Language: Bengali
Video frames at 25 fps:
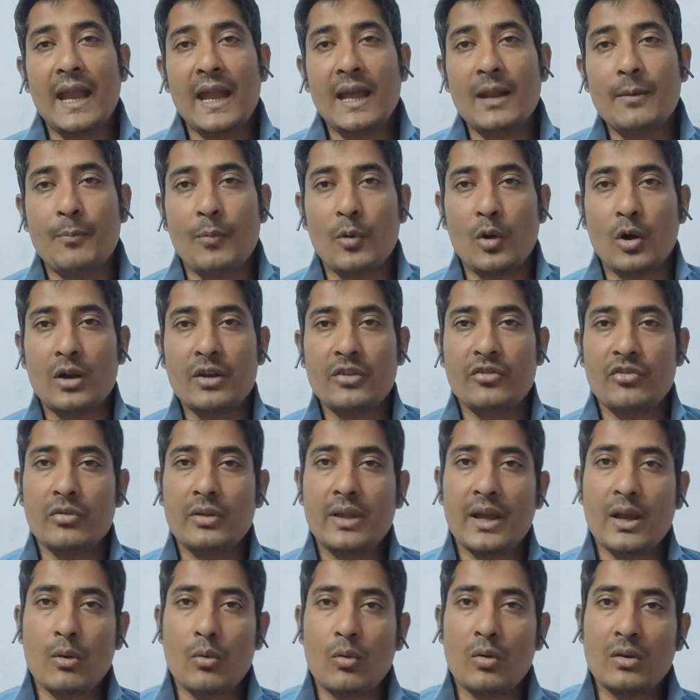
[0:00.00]
এরপর
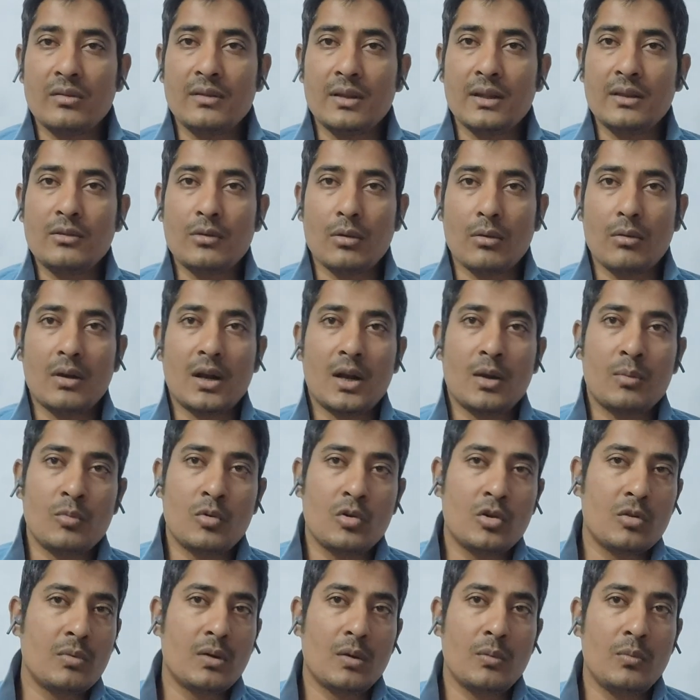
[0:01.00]
যদি কর্তৃত্ব করার
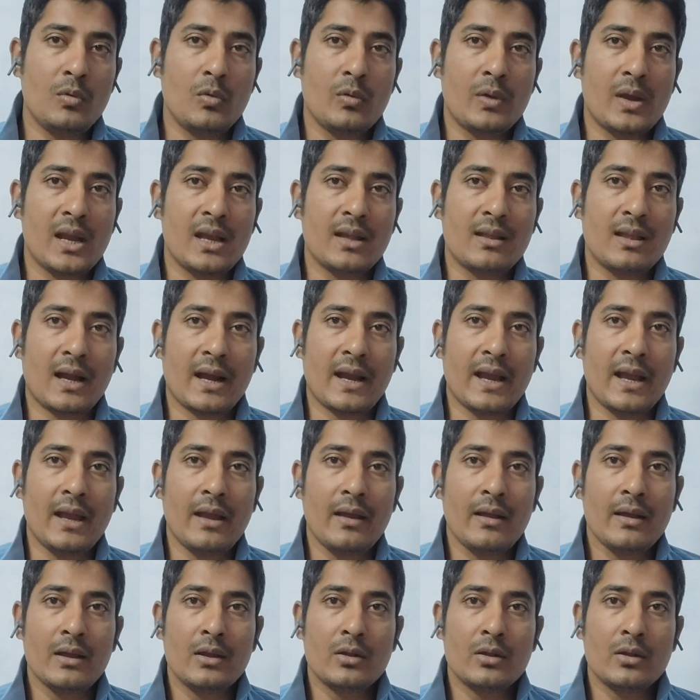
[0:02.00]
মনোভাব লুকিয়ে থাকে